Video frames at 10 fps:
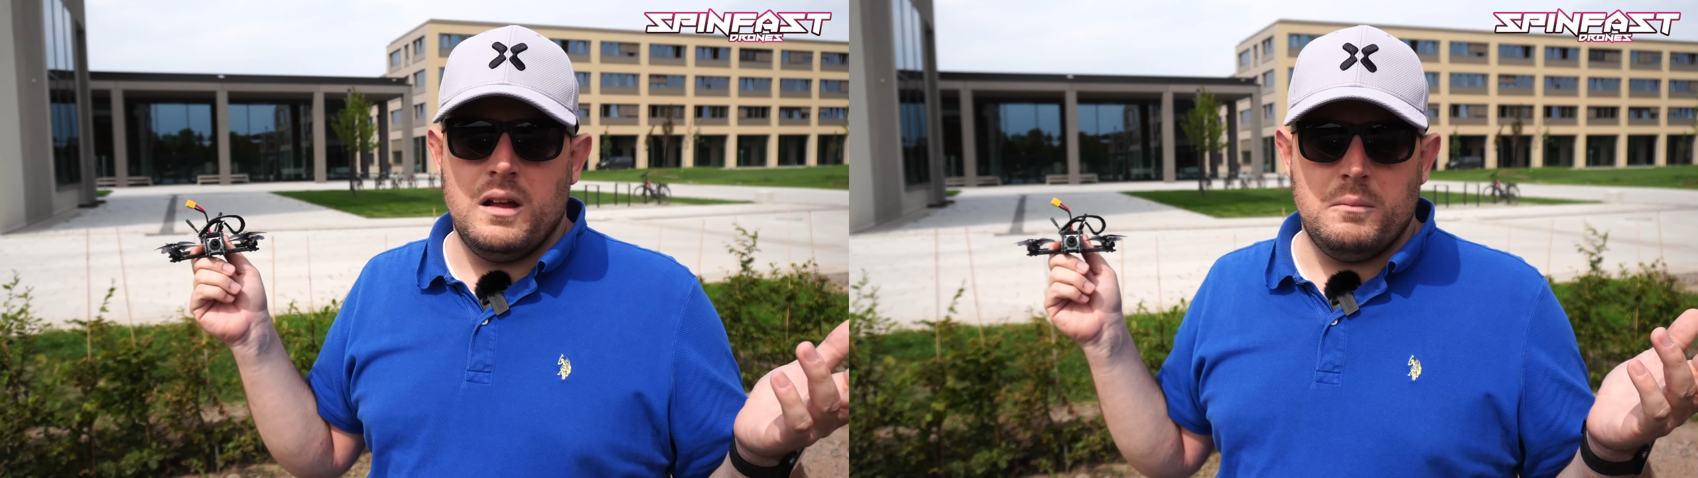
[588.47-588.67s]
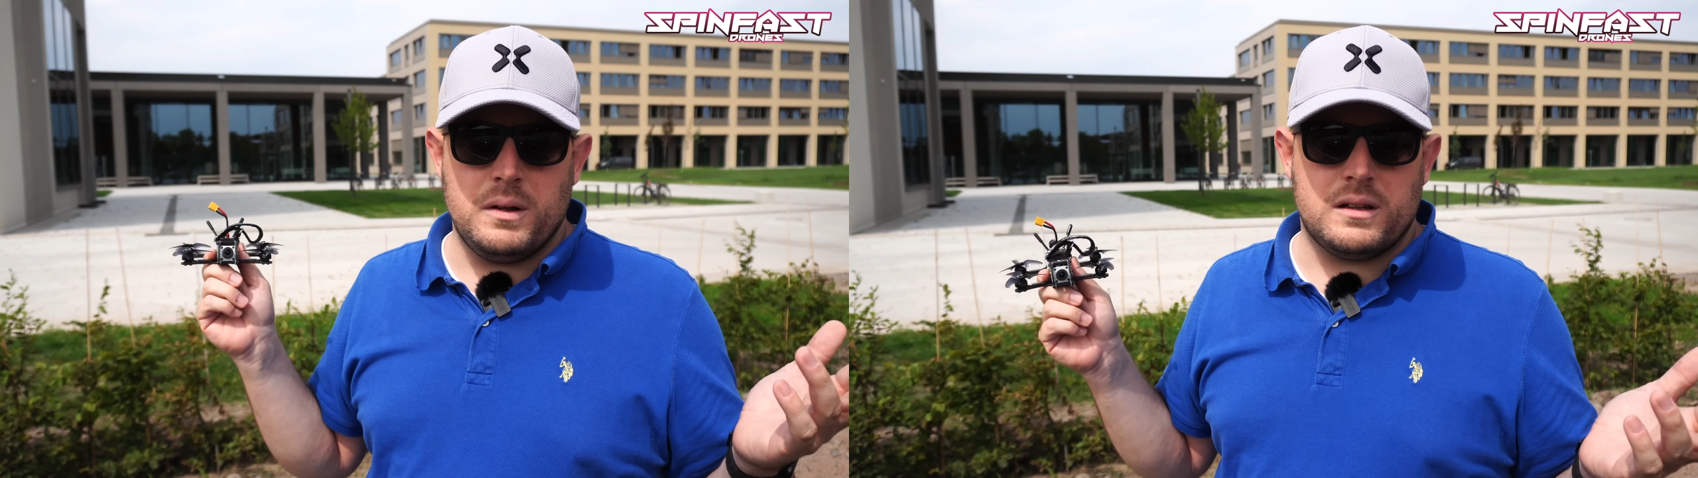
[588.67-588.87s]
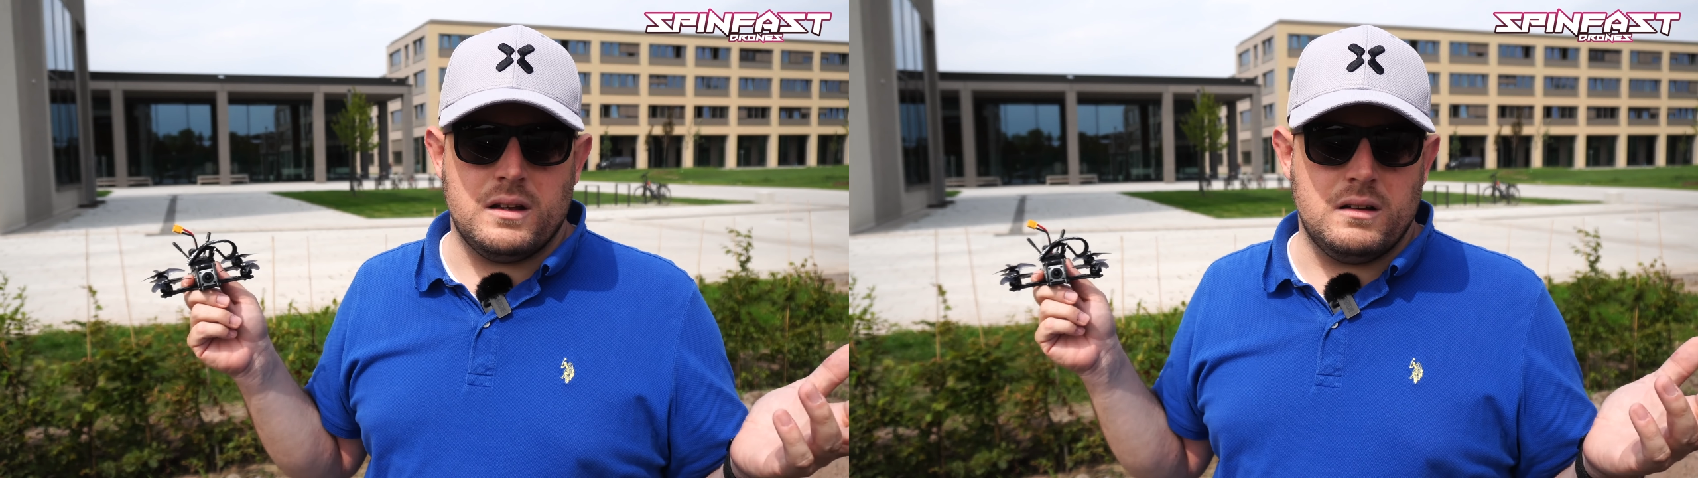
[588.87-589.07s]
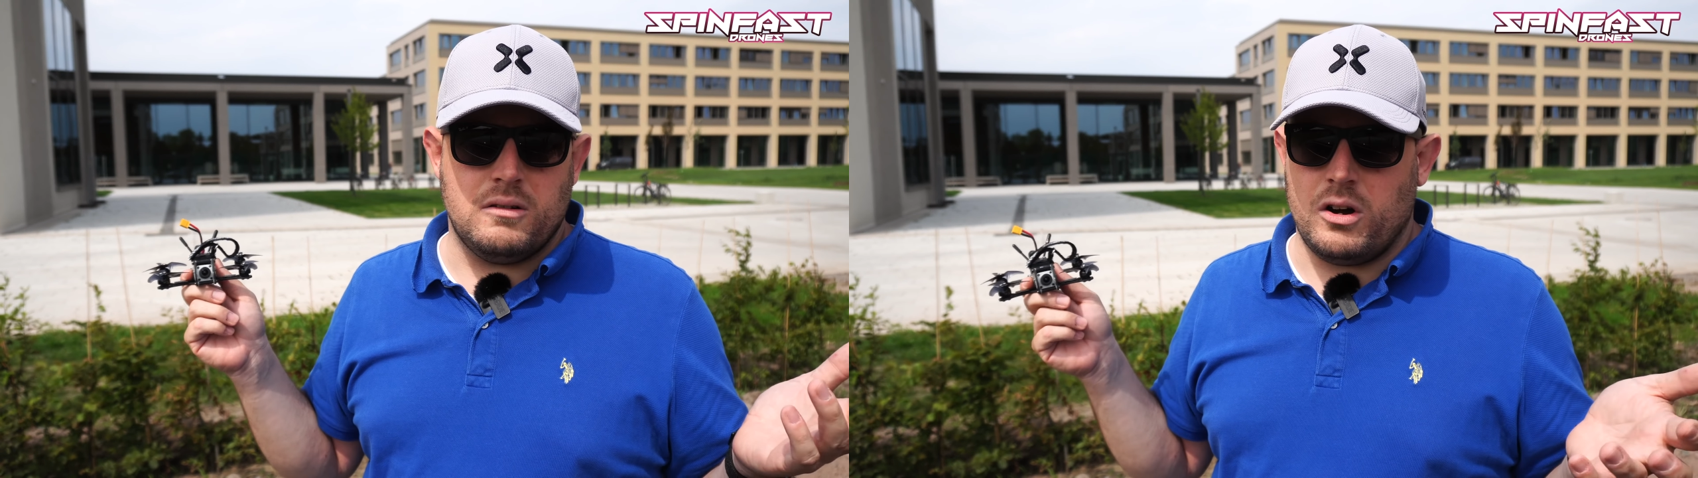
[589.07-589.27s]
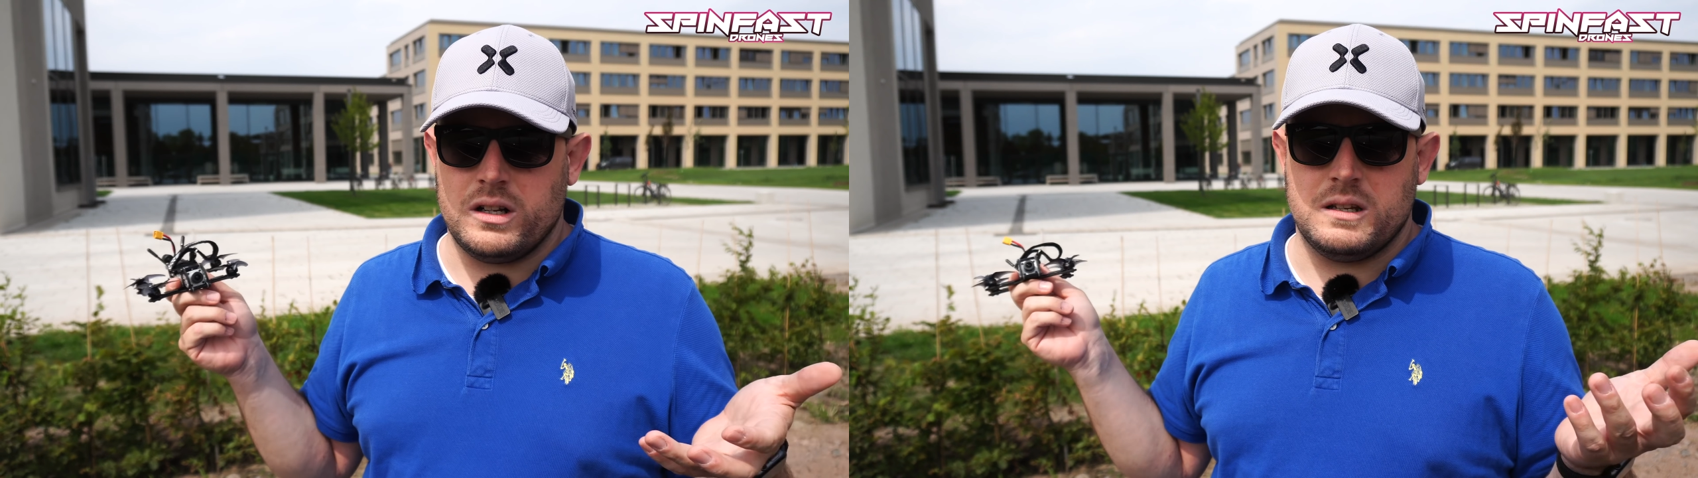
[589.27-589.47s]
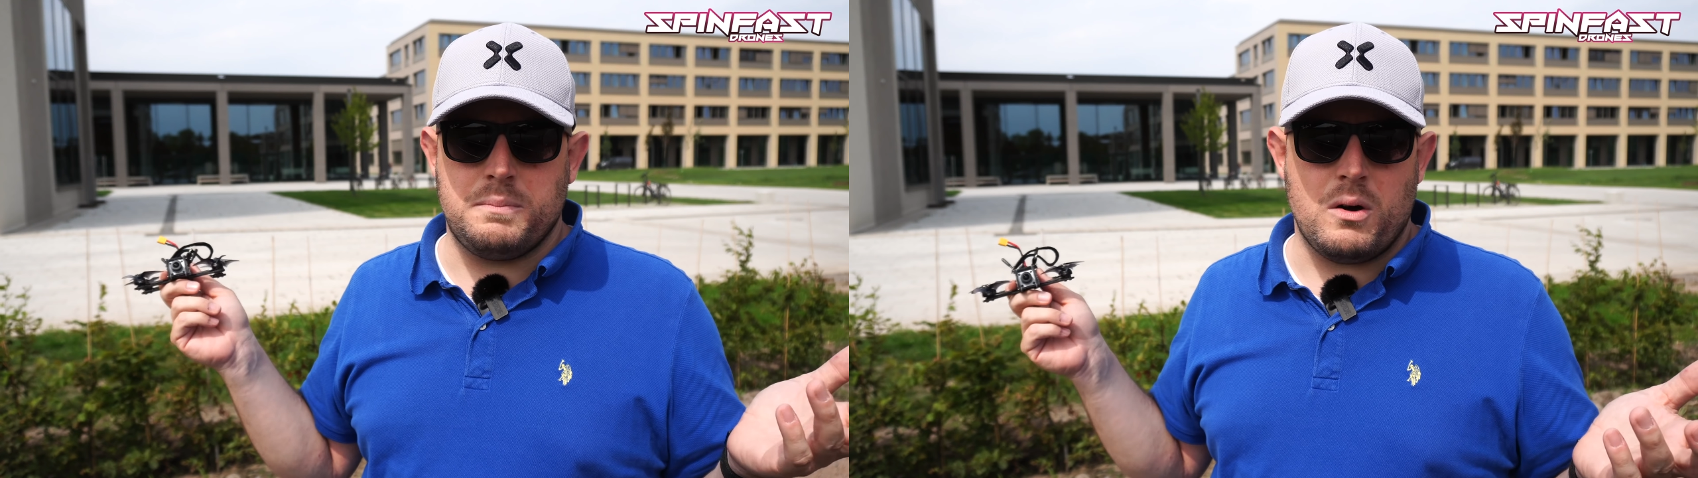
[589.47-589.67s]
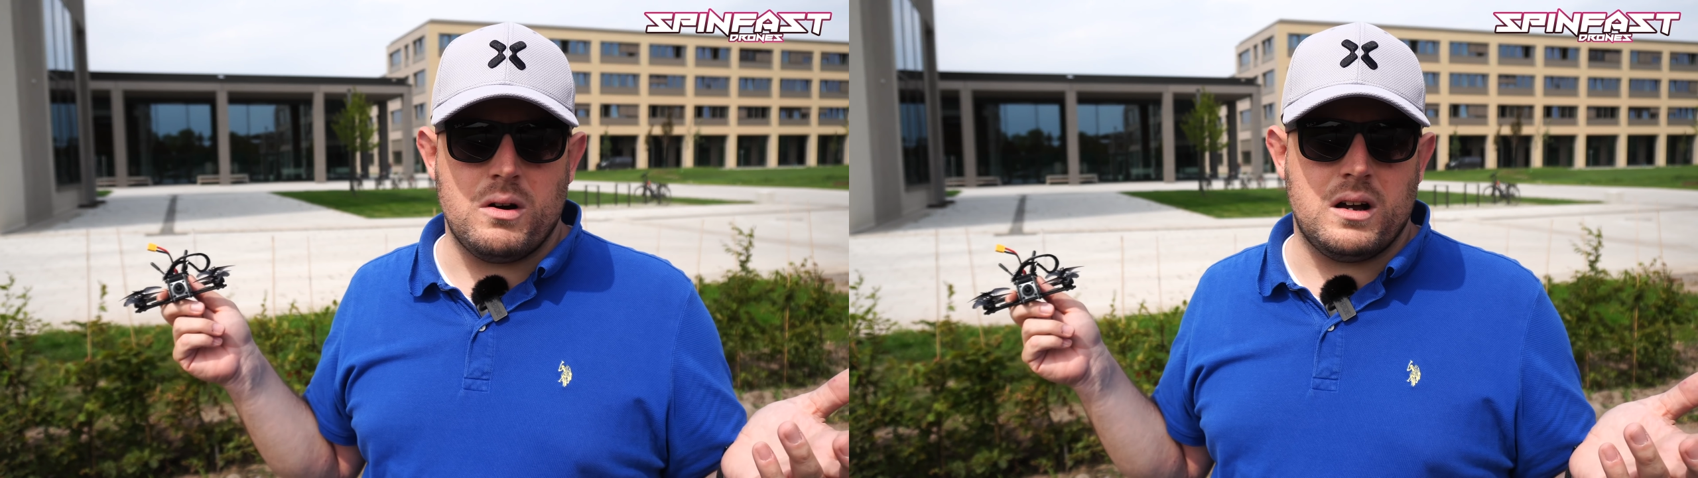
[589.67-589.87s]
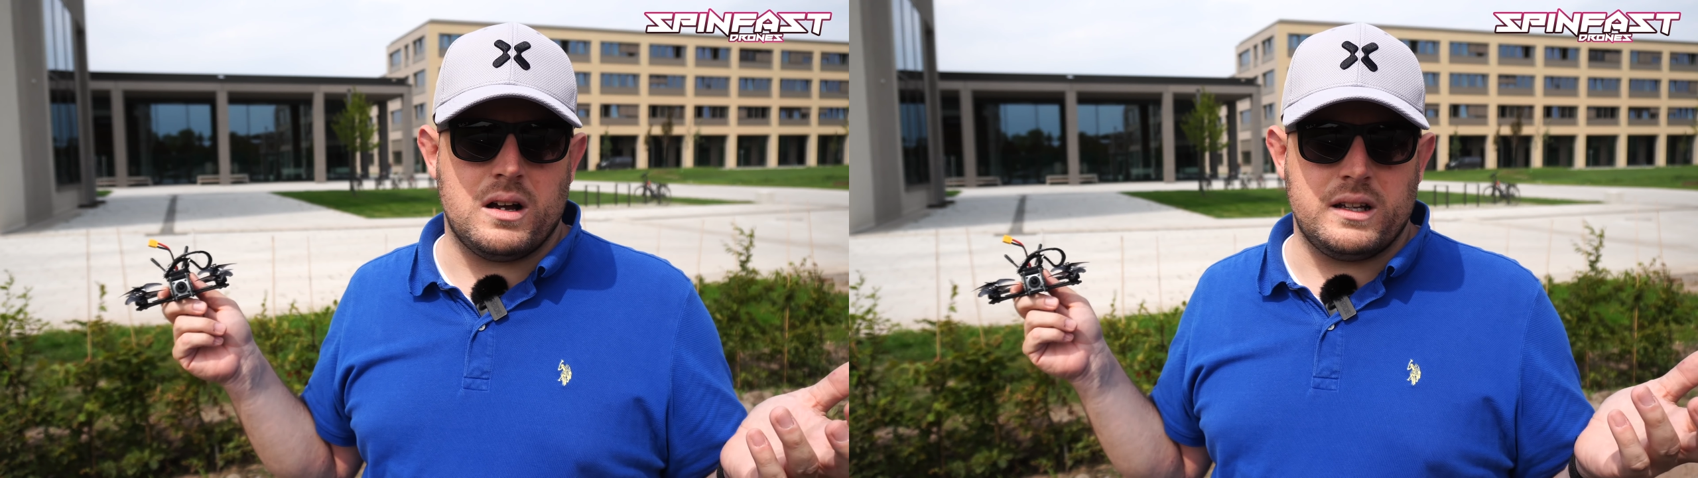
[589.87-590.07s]
mit äh, ordentlich
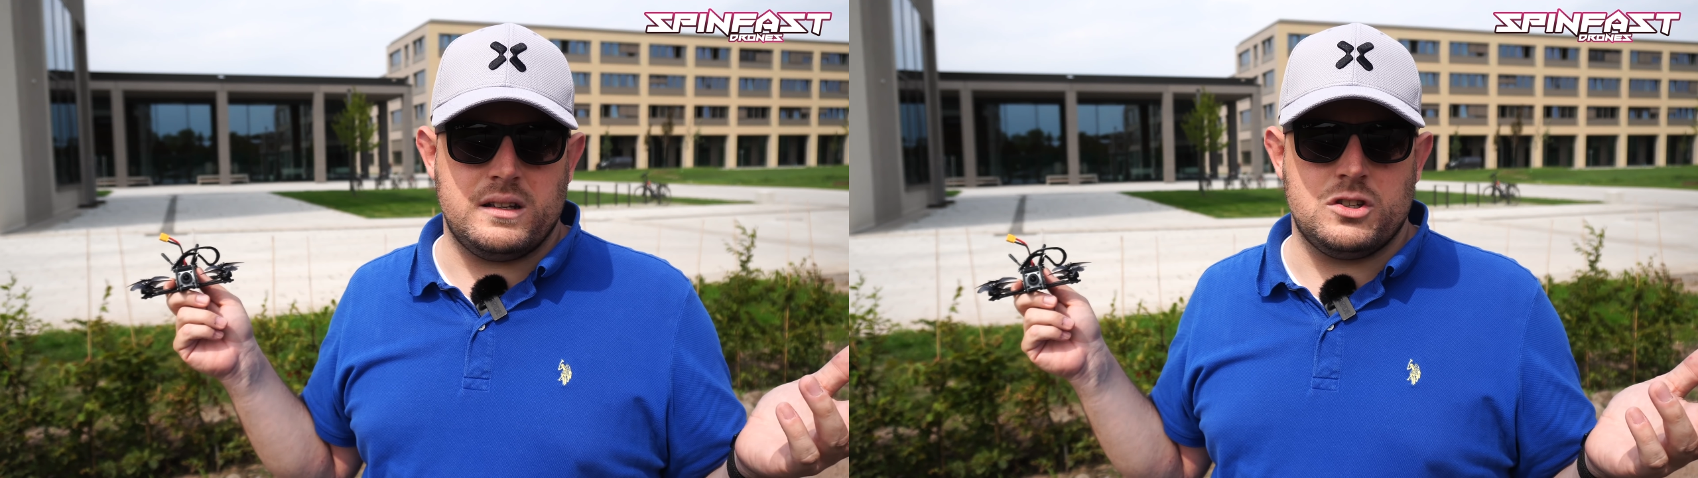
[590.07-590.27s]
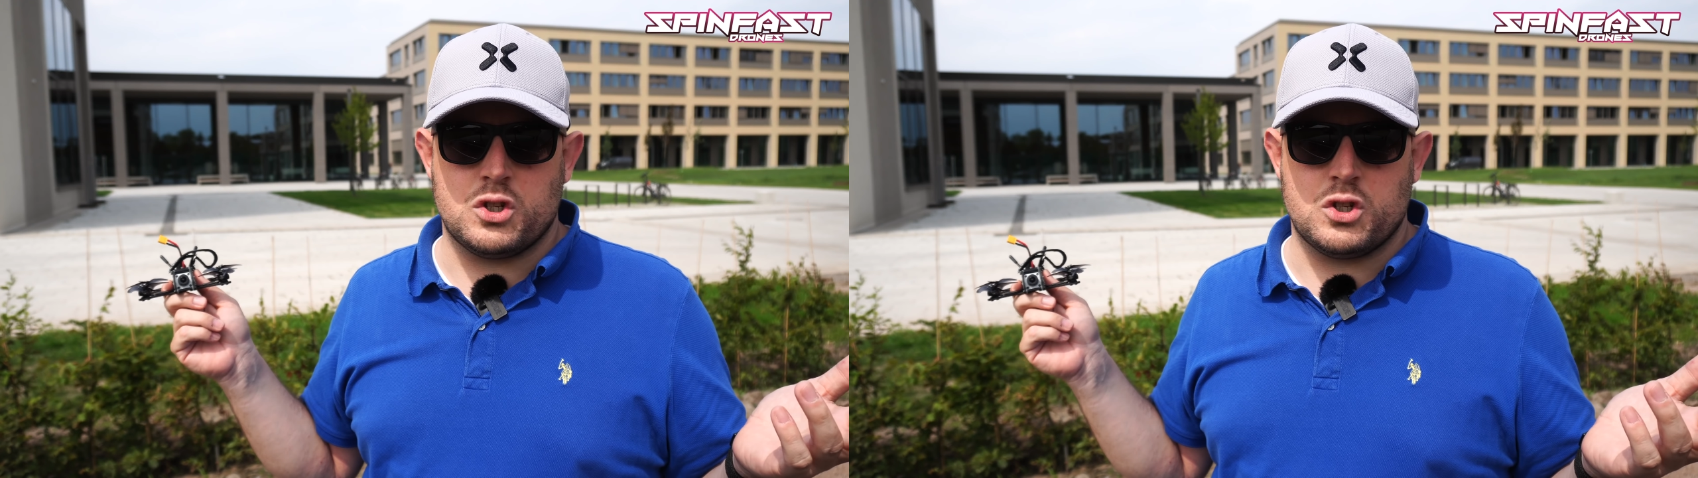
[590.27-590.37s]
Power richtig